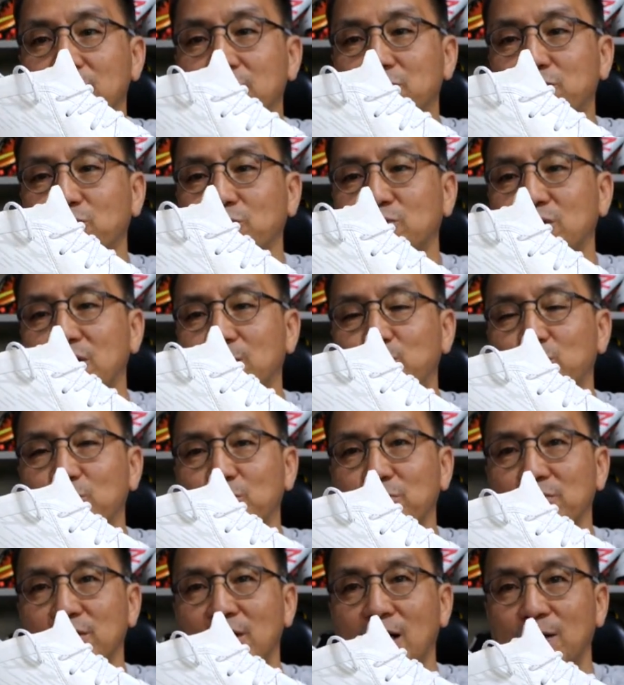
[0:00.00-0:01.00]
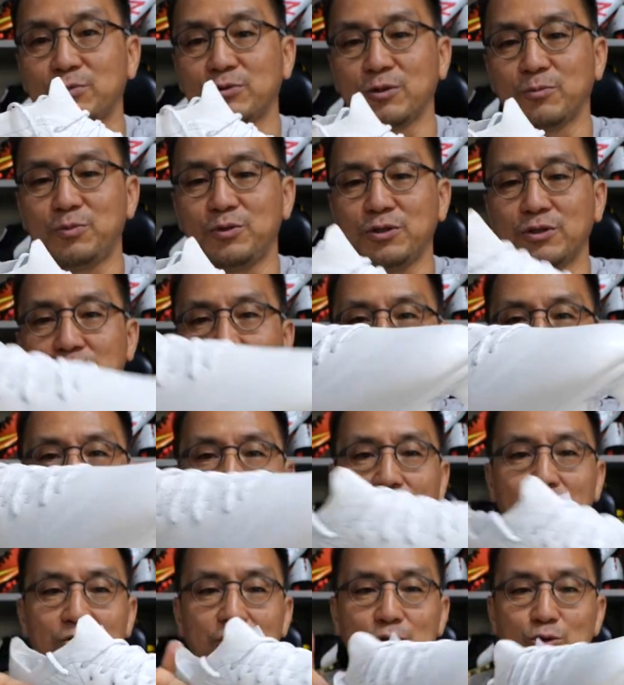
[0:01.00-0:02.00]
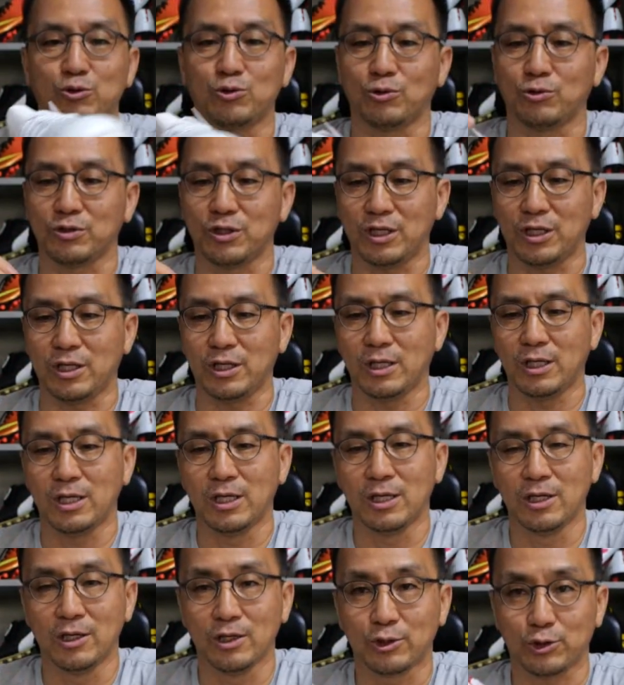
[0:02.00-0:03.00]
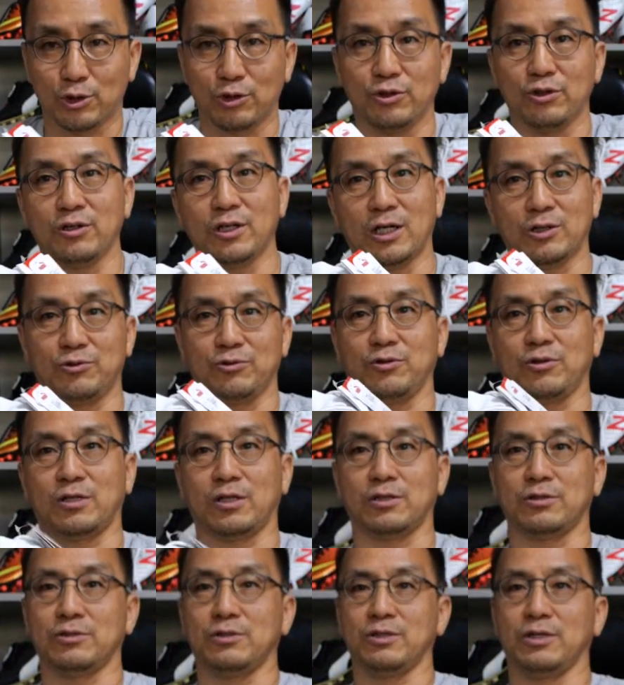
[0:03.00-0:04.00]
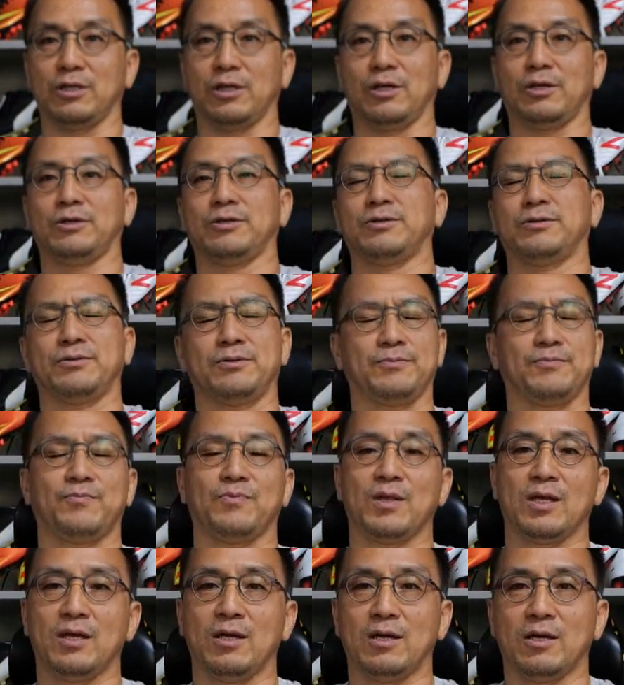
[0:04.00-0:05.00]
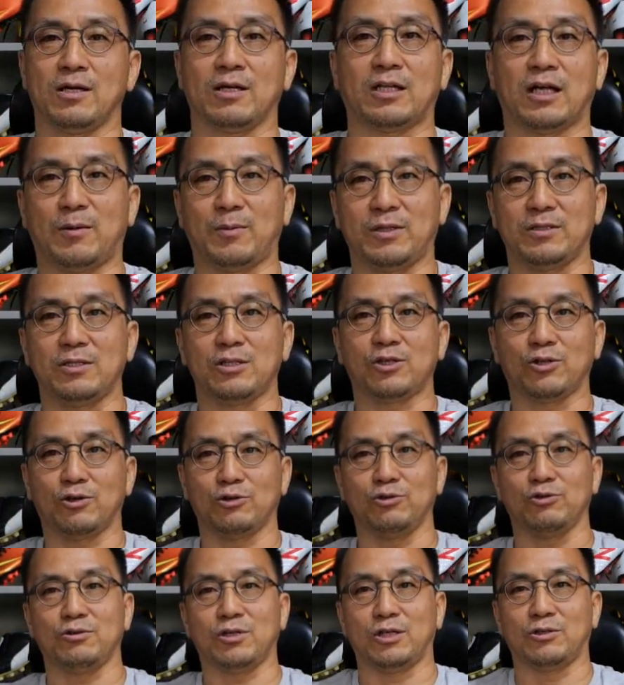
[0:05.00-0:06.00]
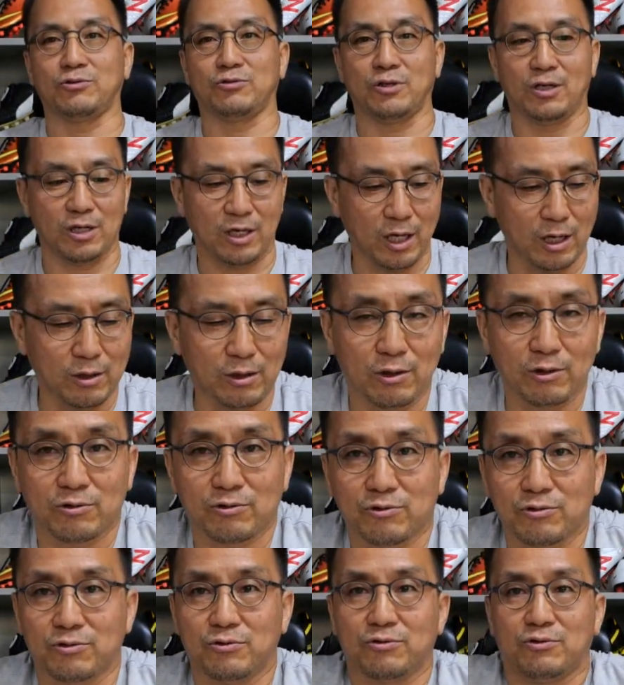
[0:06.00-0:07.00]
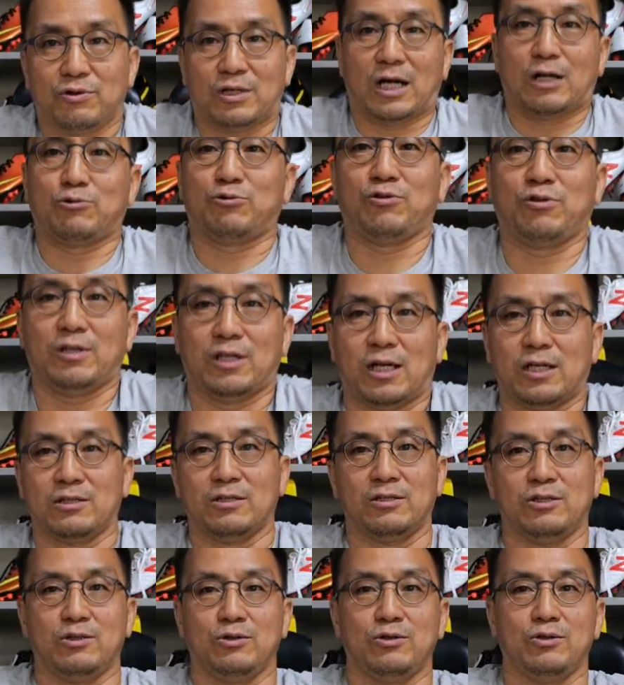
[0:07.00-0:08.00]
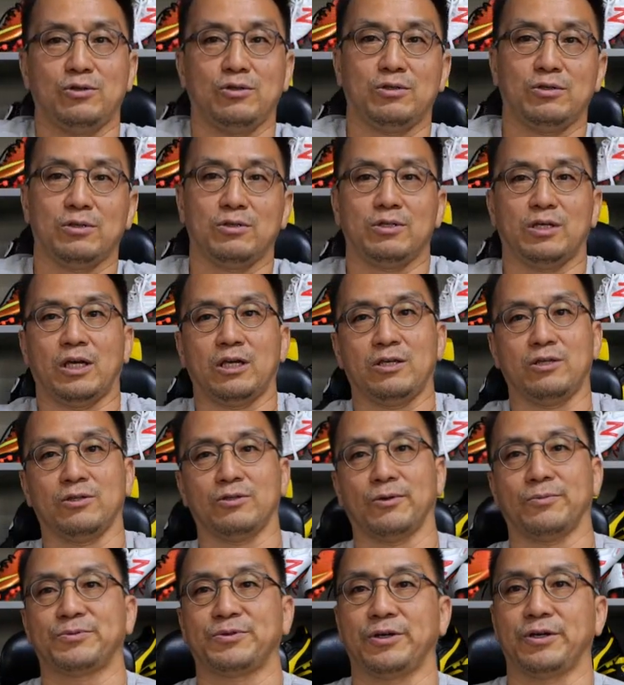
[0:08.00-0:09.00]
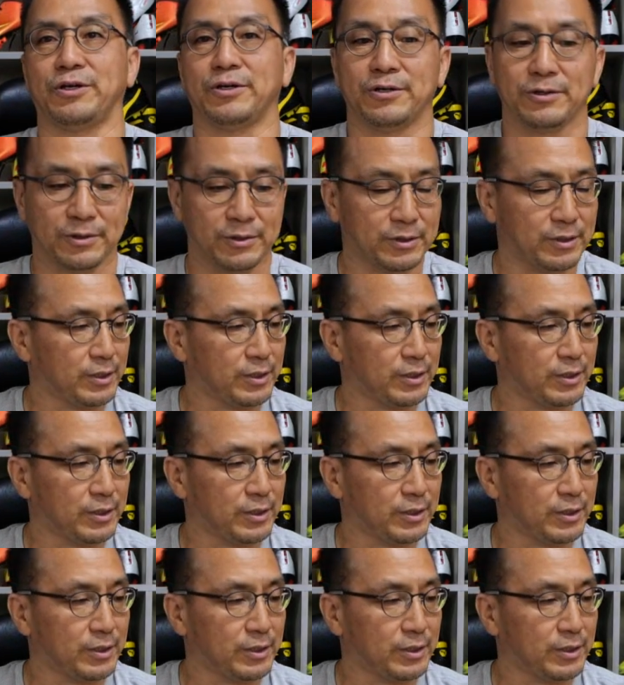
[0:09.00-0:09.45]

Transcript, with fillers: 이쪽 뒷부분은 합성 피혁이고 이쪽이 천연 가죽이라는 얘기예요. 그러니까 다만 이 천연 가죽이 캥거루 가죽이라는 얘기는 없어요.